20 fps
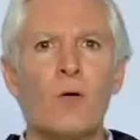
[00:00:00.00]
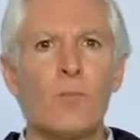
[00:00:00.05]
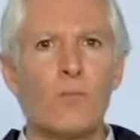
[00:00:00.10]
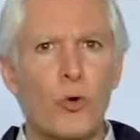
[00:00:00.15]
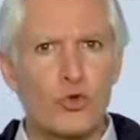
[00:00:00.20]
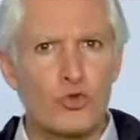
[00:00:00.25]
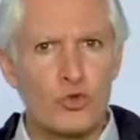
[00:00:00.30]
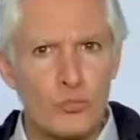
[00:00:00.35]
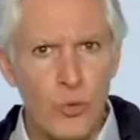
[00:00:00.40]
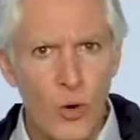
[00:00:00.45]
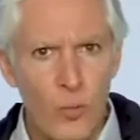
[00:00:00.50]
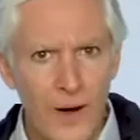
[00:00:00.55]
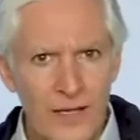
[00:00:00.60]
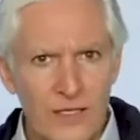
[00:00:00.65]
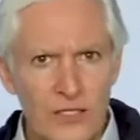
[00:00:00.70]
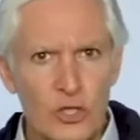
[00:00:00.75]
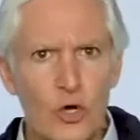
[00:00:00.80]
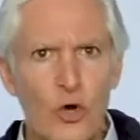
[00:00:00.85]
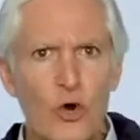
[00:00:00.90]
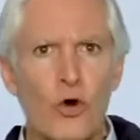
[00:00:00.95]
por su
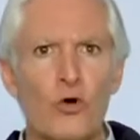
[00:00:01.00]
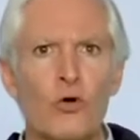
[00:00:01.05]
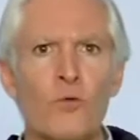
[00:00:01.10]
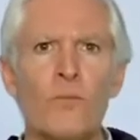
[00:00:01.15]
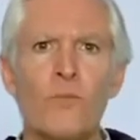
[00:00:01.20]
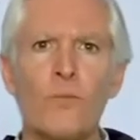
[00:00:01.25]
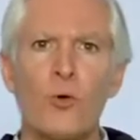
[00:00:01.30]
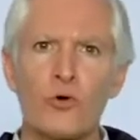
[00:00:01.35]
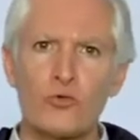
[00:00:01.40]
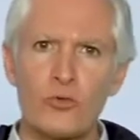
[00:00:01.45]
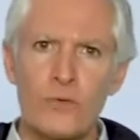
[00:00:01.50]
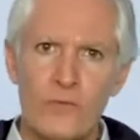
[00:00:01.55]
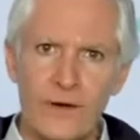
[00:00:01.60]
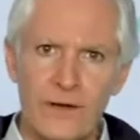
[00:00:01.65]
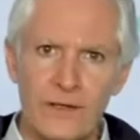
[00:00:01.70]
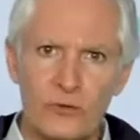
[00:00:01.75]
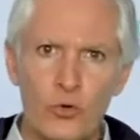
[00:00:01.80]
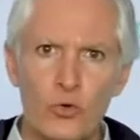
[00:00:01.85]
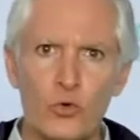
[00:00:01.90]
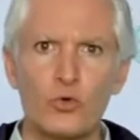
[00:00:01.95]
población, por su
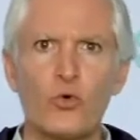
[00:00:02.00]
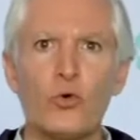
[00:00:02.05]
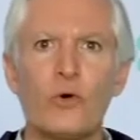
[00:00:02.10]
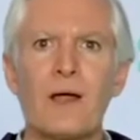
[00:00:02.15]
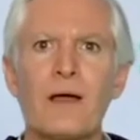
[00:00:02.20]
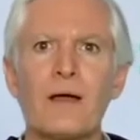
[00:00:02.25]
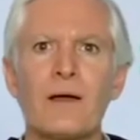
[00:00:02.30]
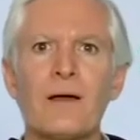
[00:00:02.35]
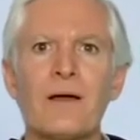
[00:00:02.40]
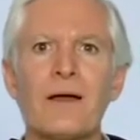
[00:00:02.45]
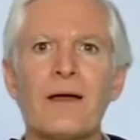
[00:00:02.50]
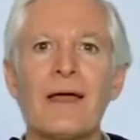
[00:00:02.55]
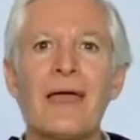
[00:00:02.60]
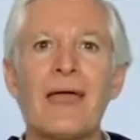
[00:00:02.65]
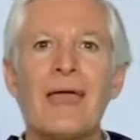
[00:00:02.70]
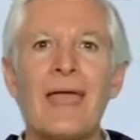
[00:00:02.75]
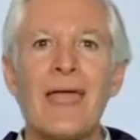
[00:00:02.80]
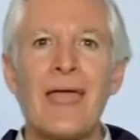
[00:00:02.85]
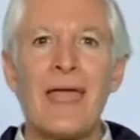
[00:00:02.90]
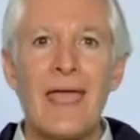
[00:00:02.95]
infraestructura,
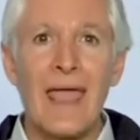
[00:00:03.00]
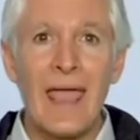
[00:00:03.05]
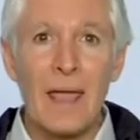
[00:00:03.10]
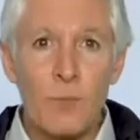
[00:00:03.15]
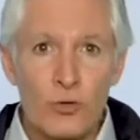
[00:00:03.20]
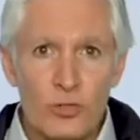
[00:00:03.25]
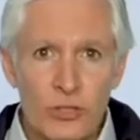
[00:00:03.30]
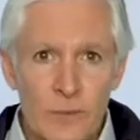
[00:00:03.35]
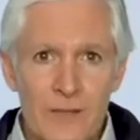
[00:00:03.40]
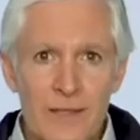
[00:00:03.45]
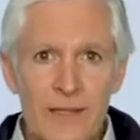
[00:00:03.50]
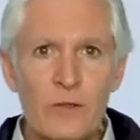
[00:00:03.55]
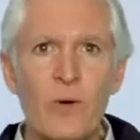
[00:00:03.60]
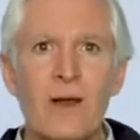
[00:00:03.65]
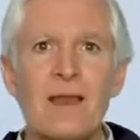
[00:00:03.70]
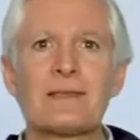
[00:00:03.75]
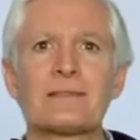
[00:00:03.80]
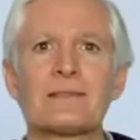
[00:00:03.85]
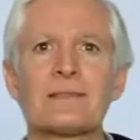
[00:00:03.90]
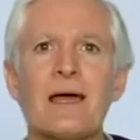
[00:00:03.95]
hemos dividido
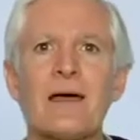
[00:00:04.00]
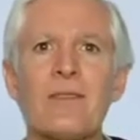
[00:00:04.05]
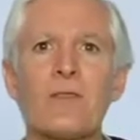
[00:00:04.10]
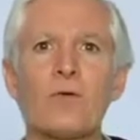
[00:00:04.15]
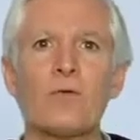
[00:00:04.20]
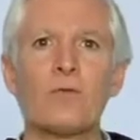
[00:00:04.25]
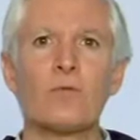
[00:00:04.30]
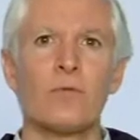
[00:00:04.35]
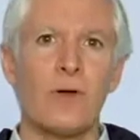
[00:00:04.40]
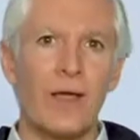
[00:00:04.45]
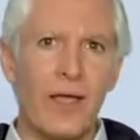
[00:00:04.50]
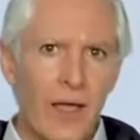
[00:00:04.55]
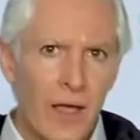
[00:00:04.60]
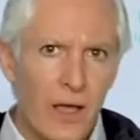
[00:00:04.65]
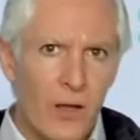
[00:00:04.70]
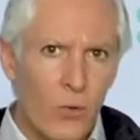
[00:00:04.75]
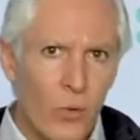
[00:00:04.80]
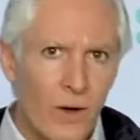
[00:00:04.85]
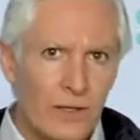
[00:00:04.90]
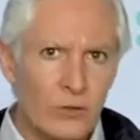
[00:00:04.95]
al Estado
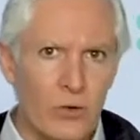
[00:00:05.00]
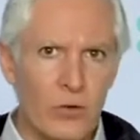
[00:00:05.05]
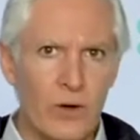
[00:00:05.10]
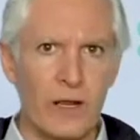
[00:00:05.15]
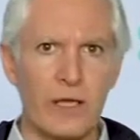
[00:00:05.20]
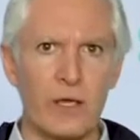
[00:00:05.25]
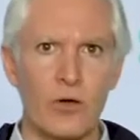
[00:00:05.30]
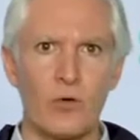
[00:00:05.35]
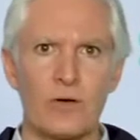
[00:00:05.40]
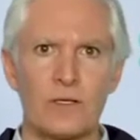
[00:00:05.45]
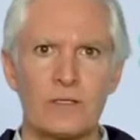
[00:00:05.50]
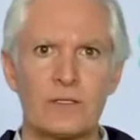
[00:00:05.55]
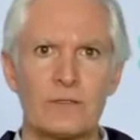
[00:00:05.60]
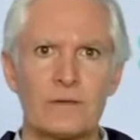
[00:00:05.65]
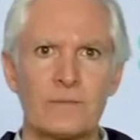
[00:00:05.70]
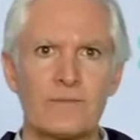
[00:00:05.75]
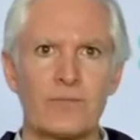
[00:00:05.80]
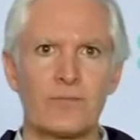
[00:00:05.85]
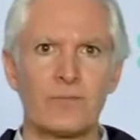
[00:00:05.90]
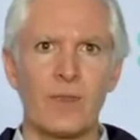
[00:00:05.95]
en cuatro regiones.